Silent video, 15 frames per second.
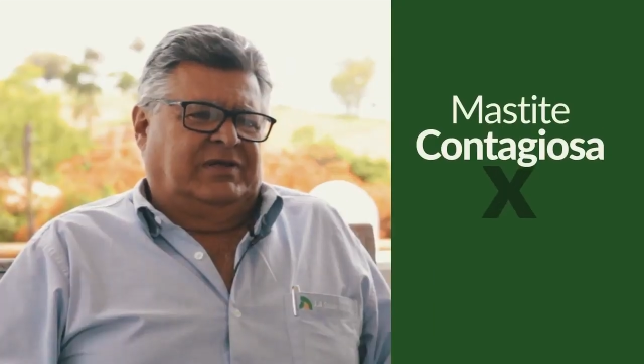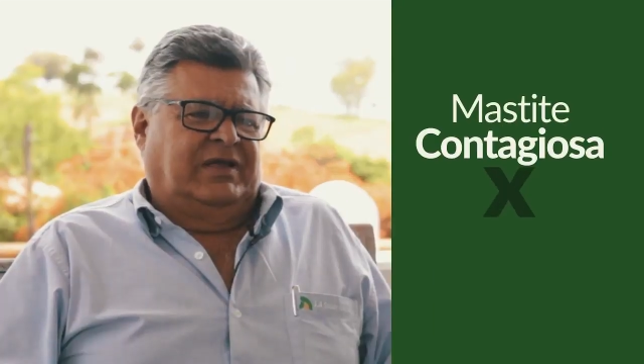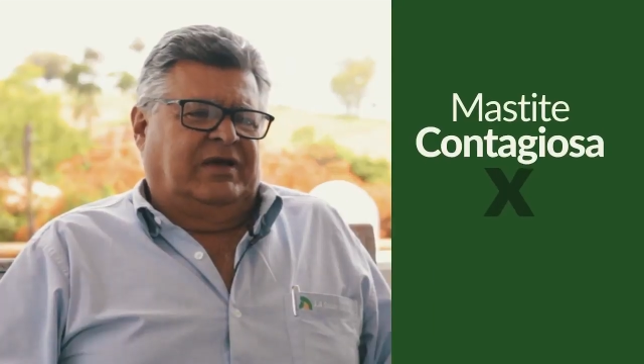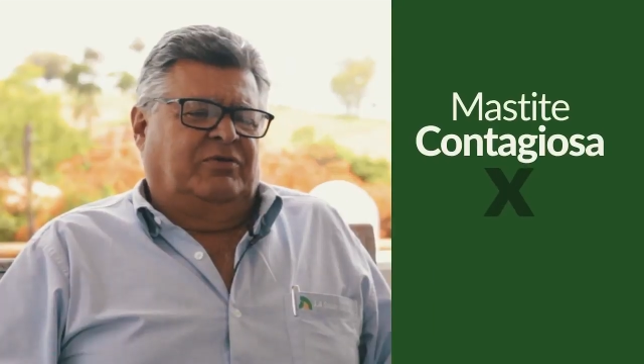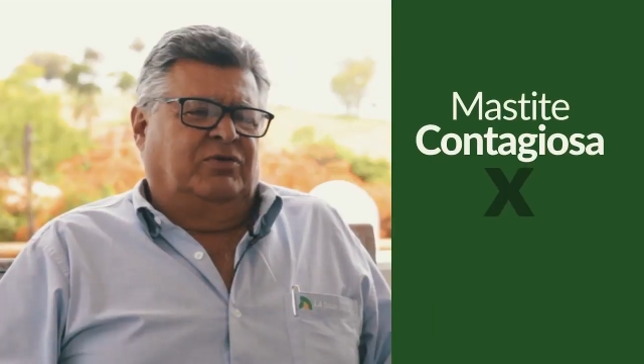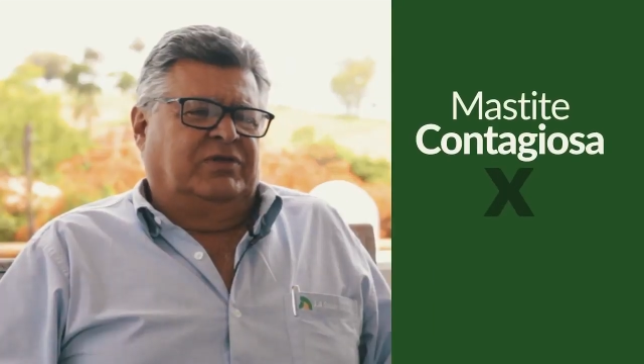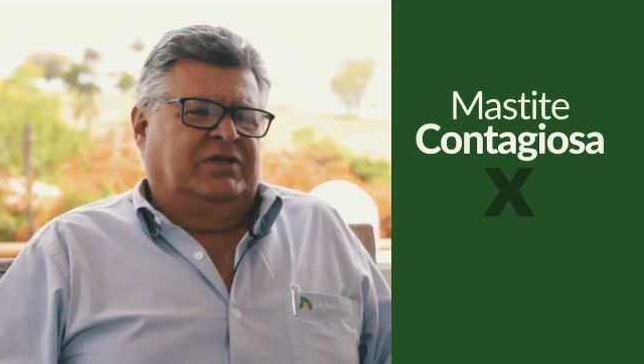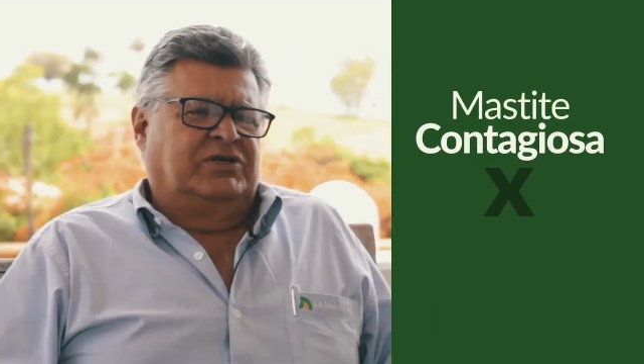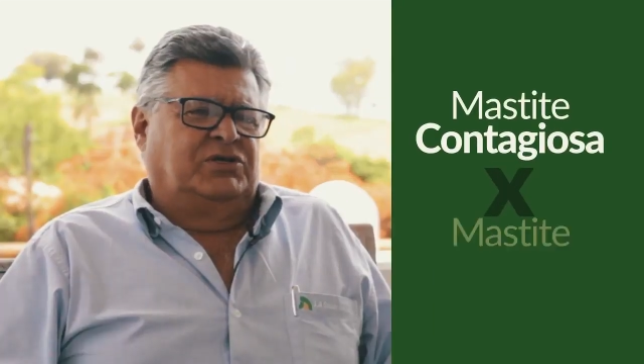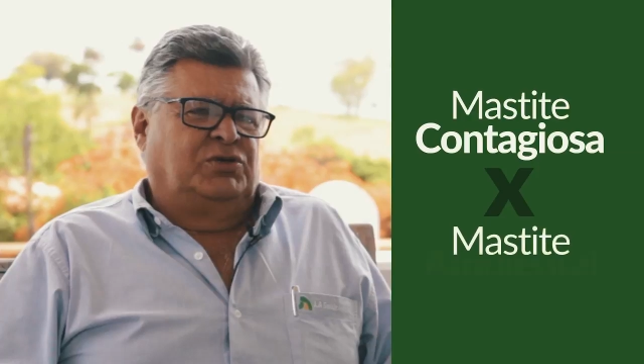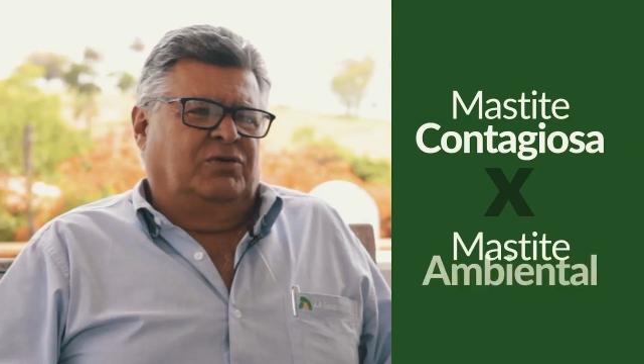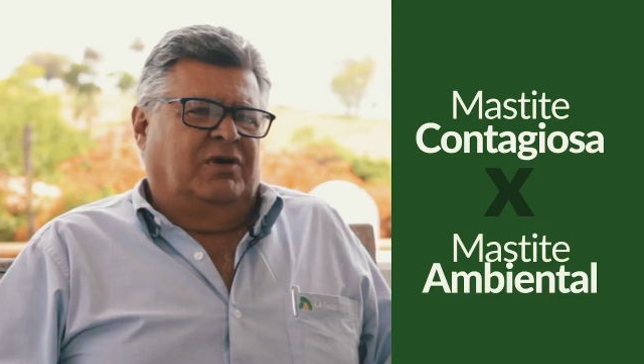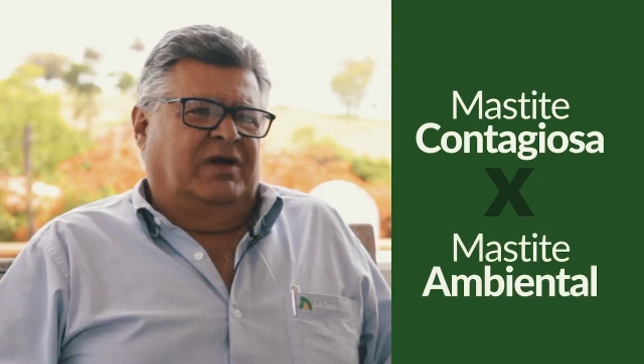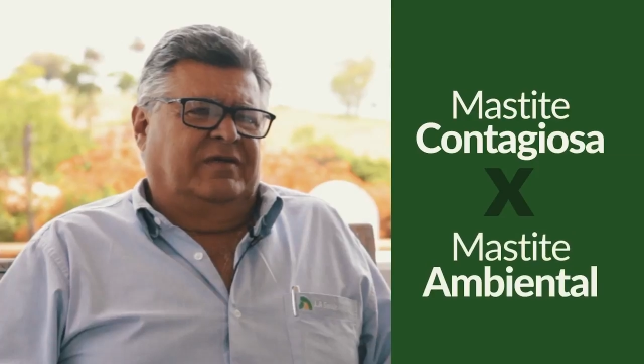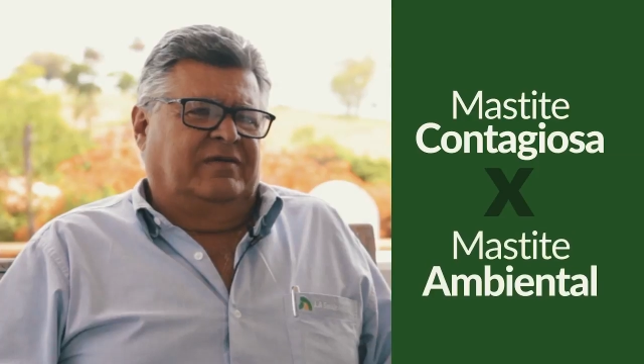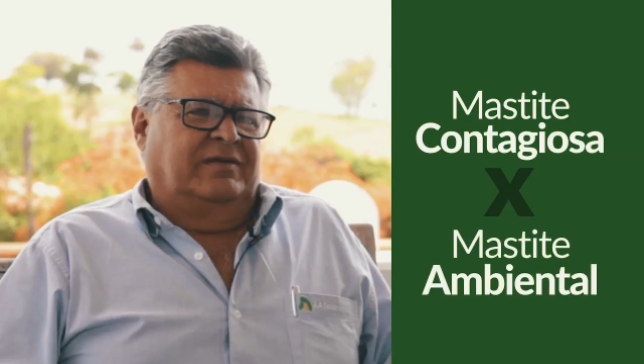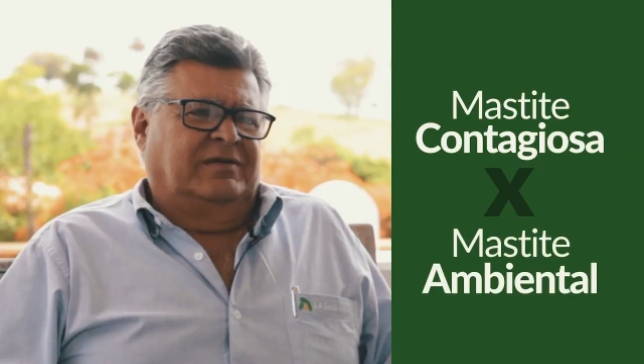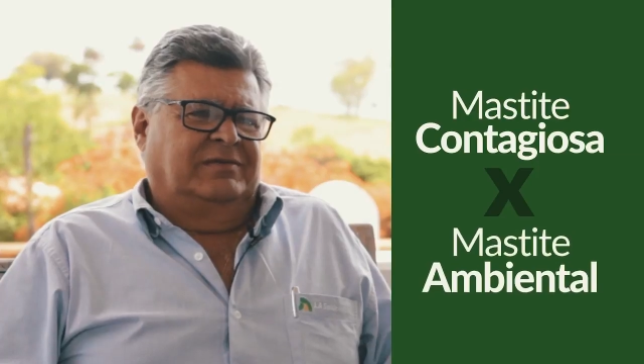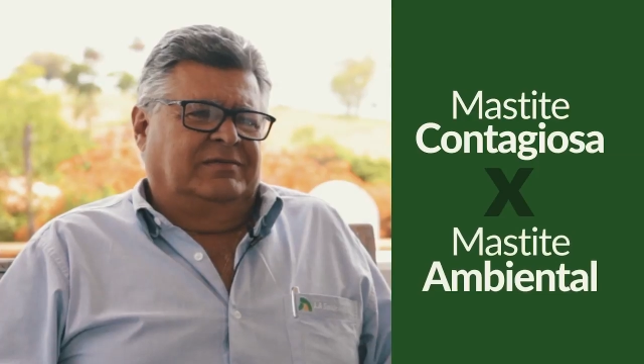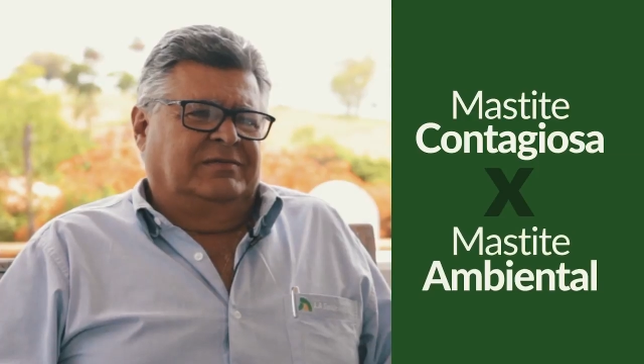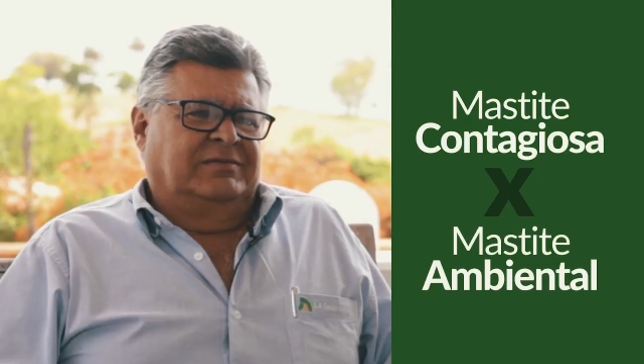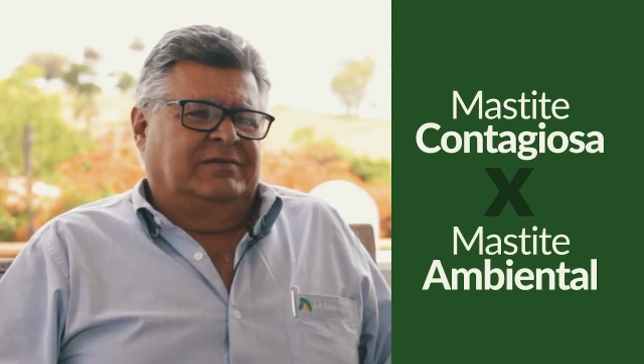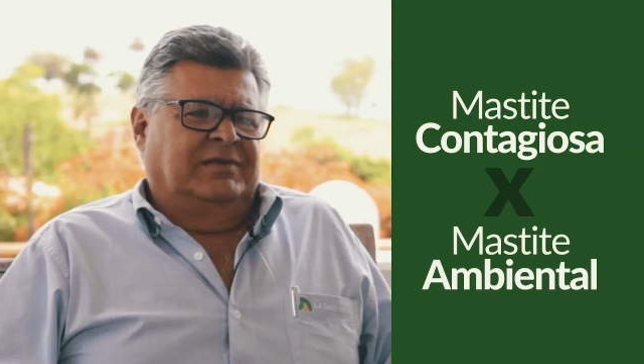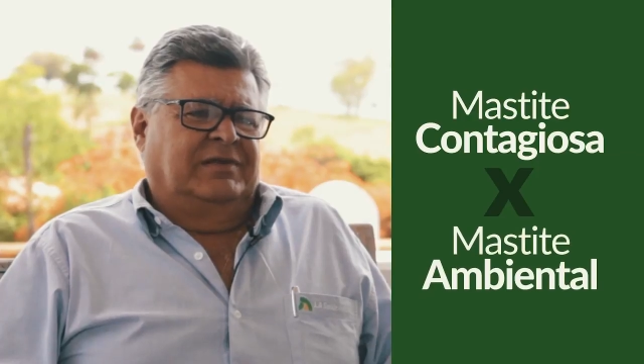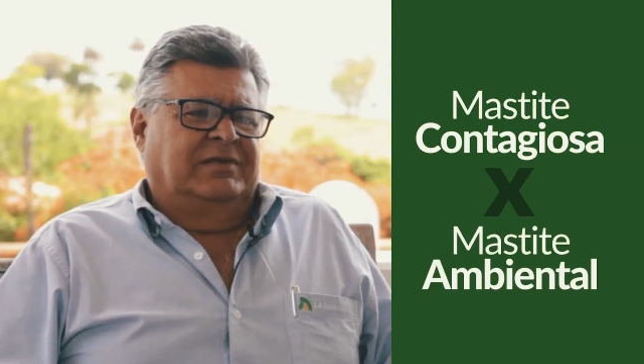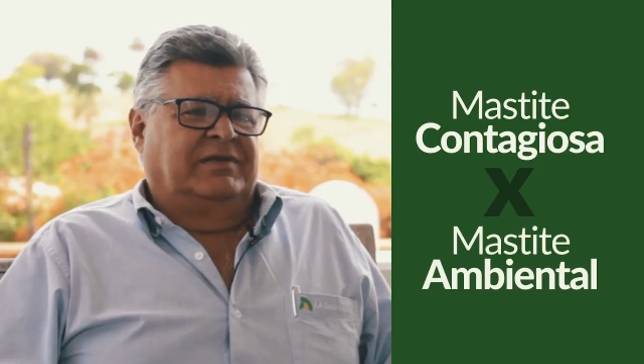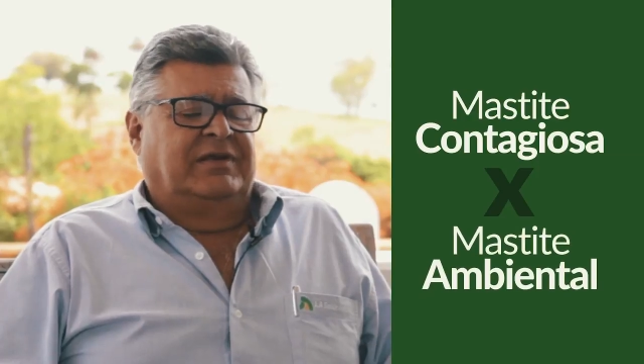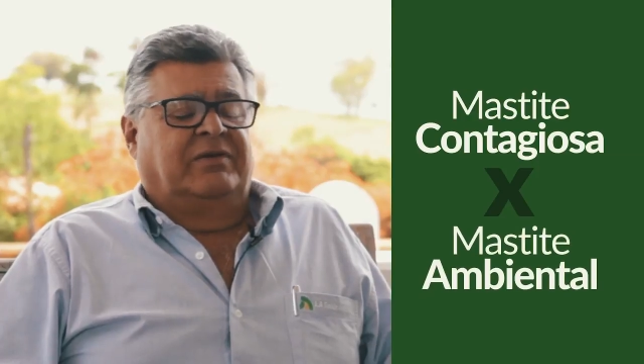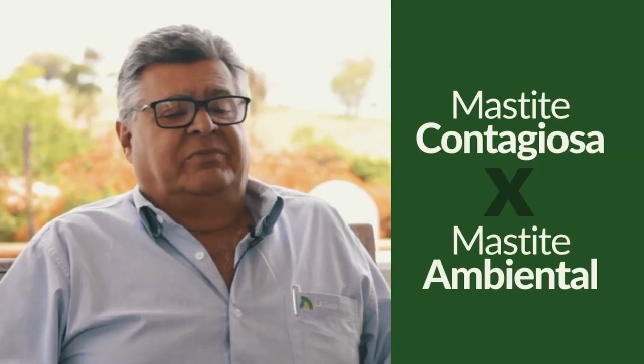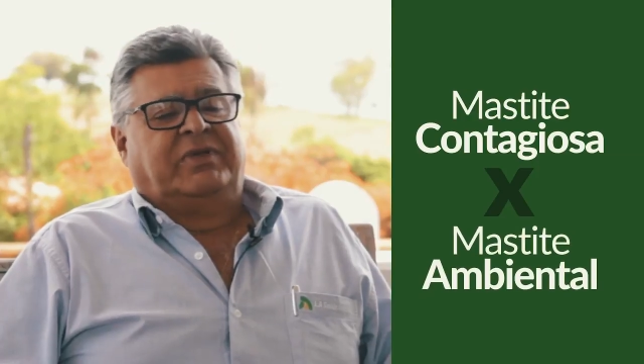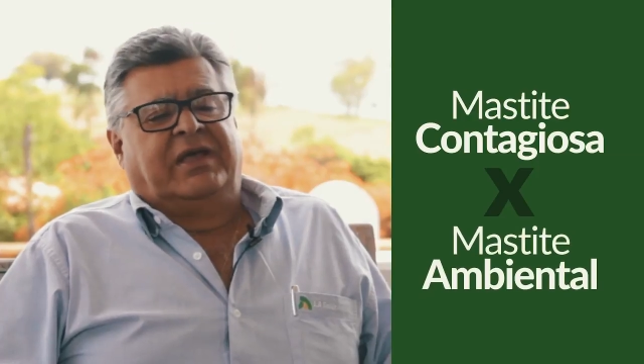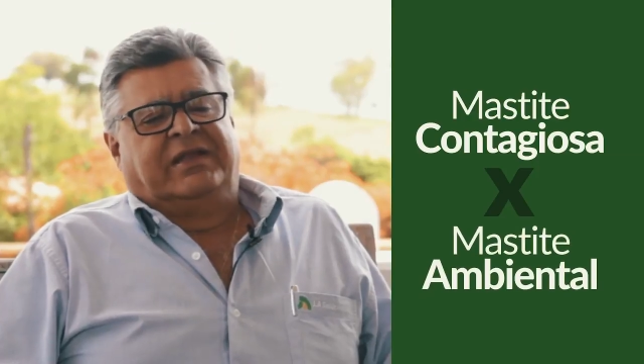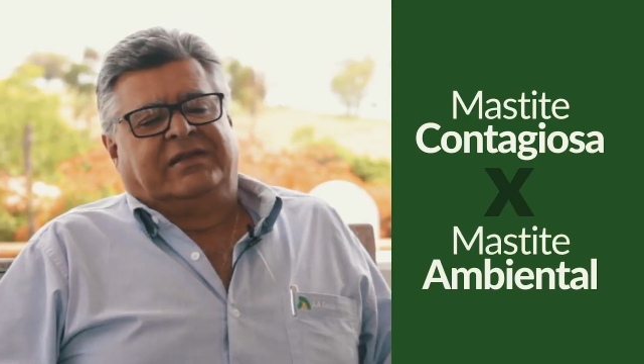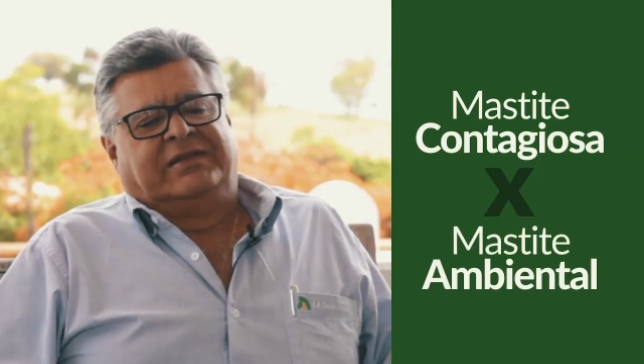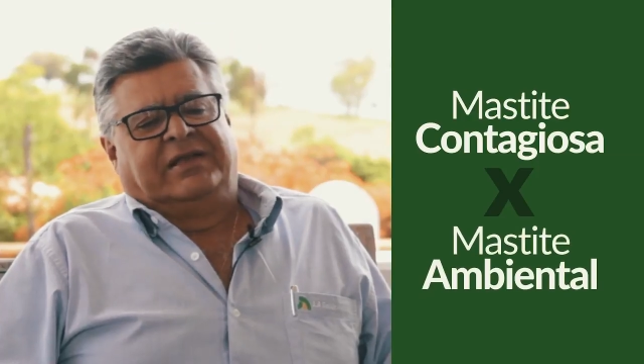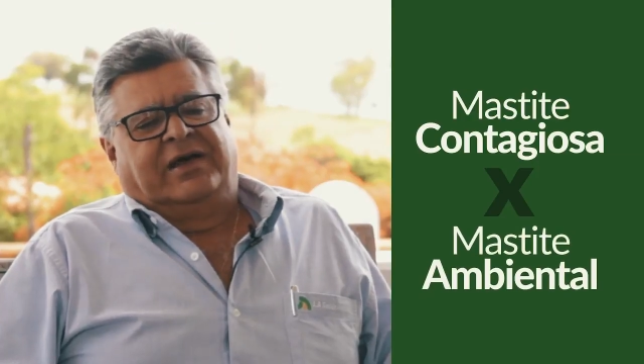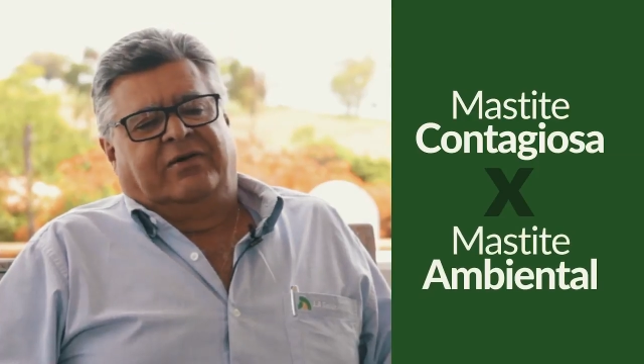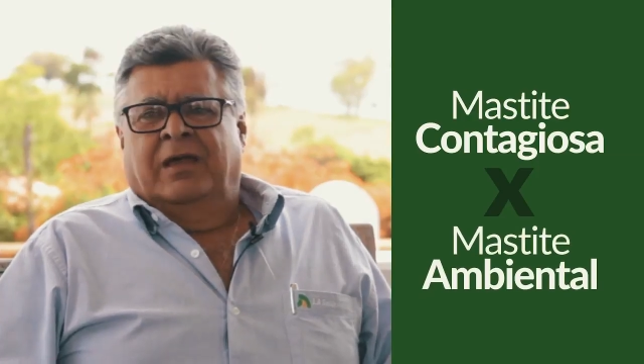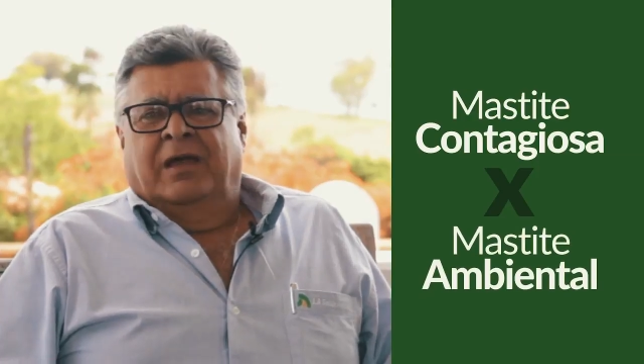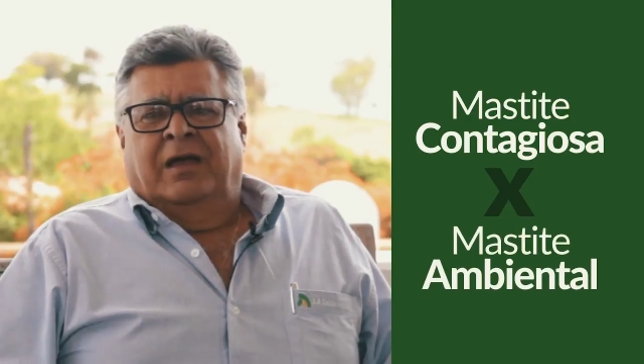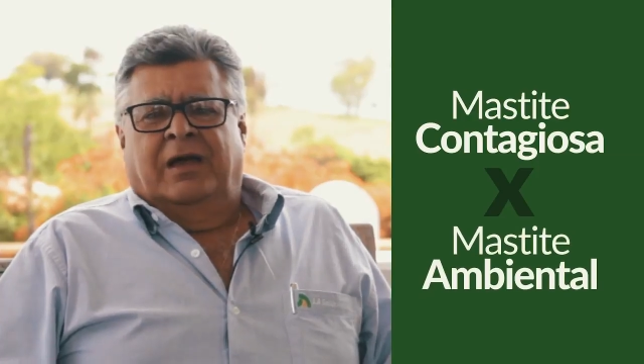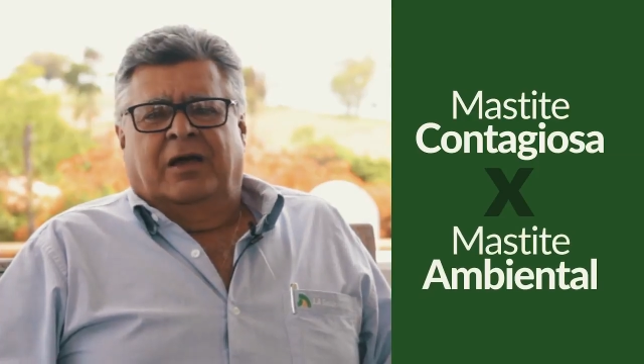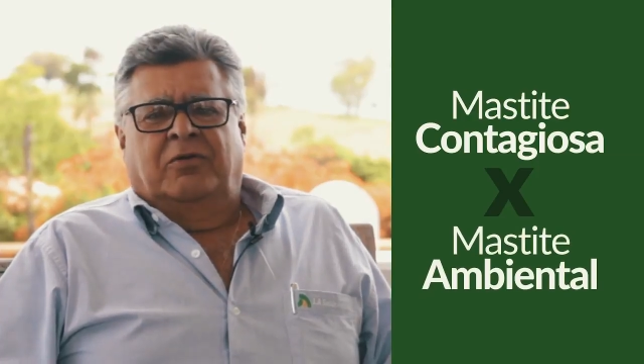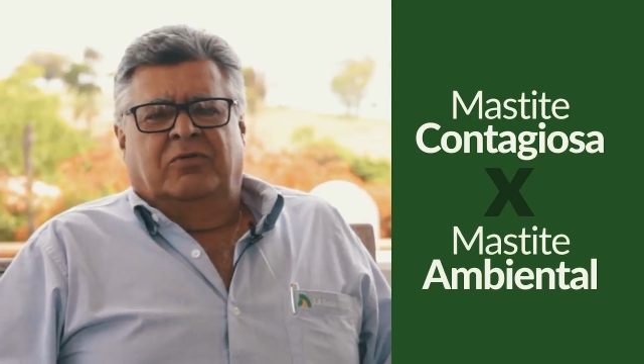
tem a contagiosa e ambiental. A